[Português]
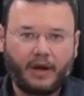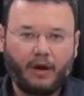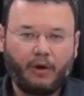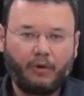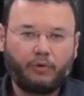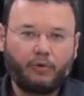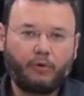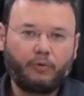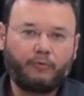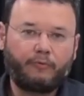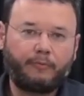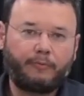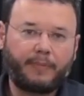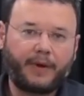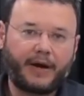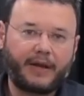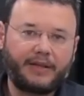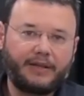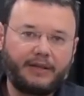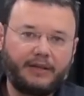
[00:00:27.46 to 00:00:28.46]
O novo
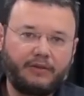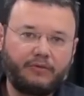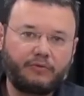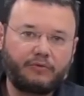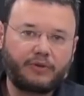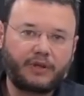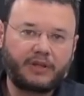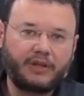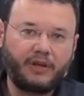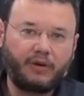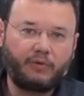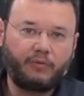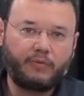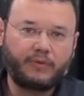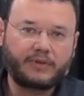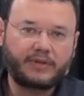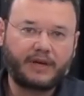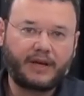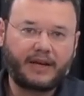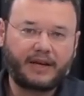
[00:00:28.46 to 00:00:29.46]
partido já tem
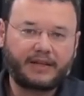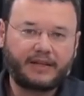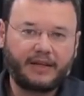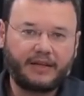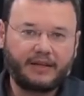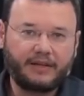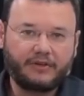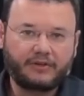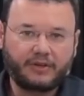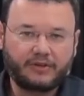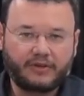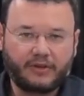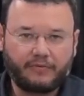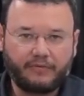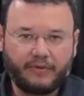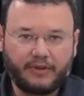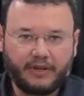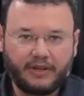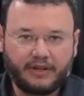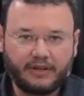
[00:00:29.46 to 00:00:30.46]
algumas características
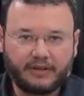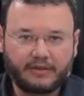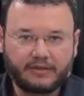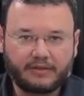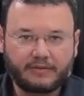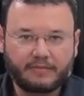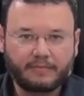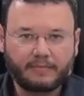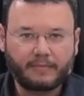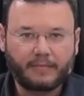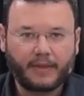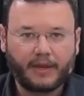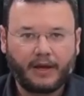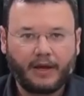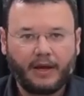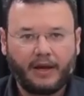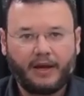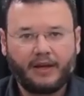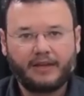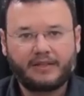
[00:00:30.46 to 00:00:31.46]
definidas.
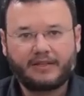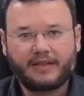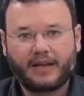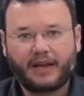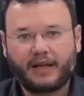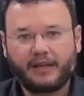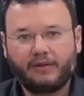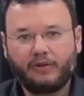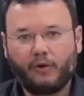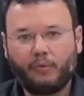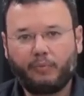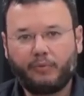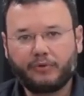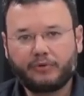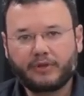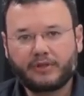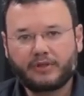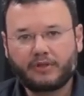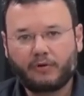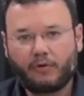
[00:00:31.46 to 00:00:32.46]
Ele será de
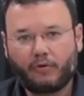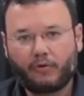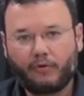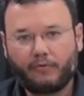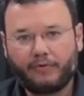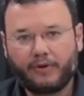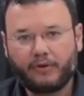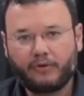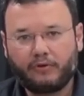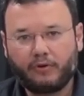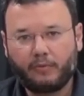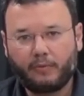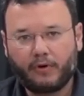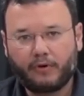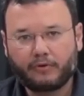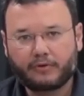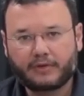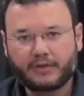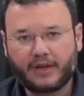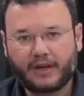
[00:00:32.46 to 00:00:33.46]
oposição ao governo Dilma
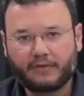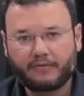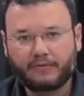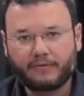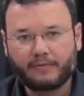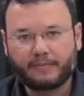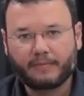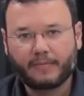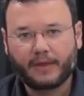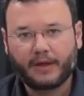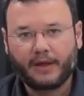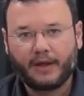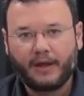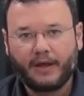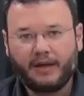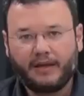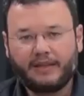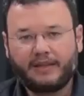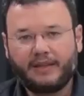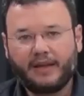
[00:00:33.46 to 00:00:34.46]
Rousseff
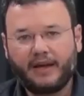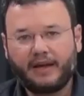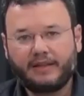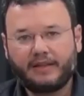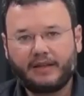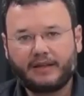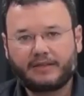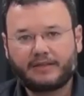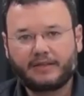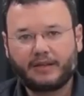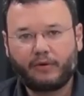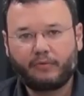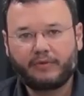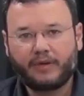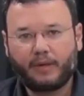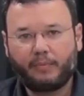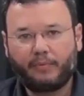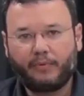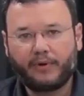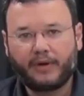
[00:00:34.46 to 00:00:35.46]
e tem a intenção
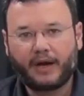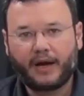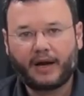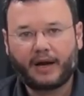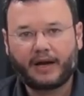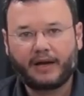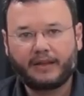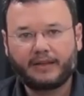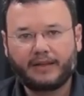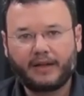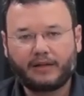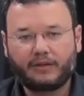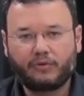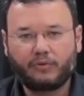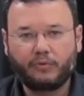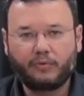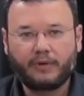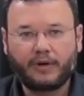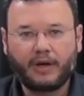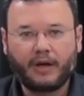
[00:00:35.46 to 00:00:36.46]
de apoiar a
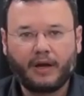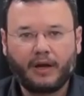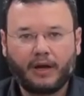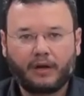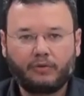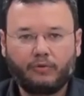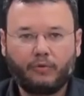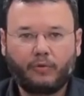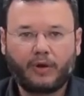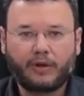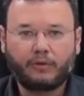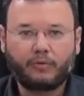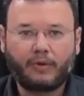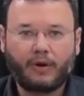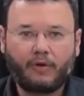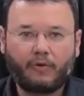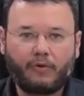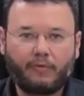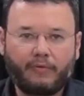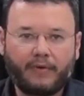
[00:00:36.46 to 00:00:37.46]
candidatura do
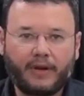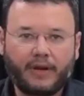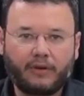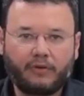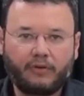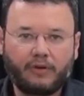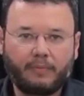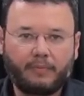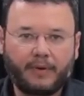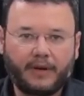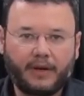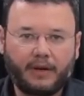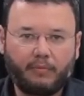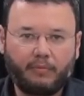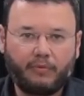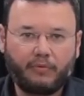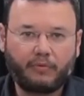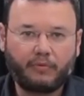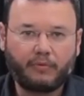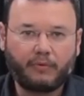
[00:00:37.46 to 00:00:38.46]
atual governador de
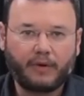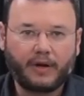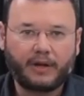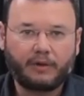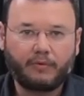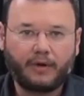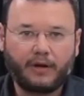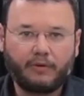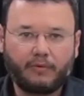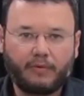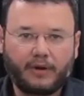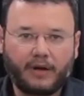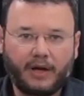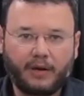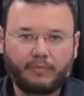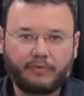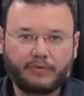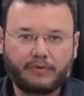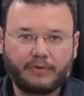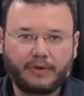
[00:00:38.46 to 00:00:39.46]
Pernambuco, Eduardo
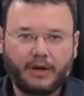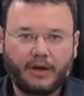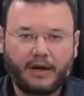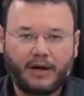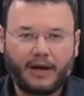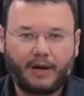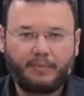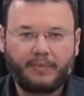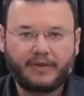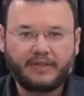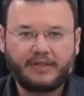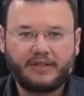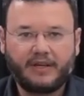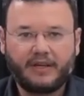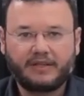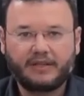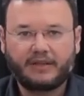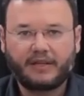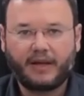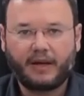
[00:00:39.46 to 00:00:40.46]
Campos, à
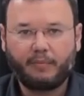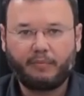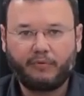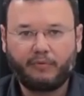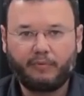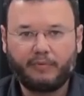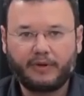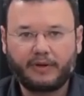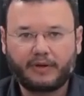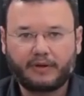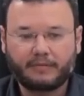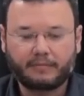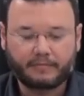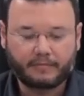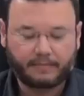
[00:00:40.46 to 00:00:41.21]
presidência da República.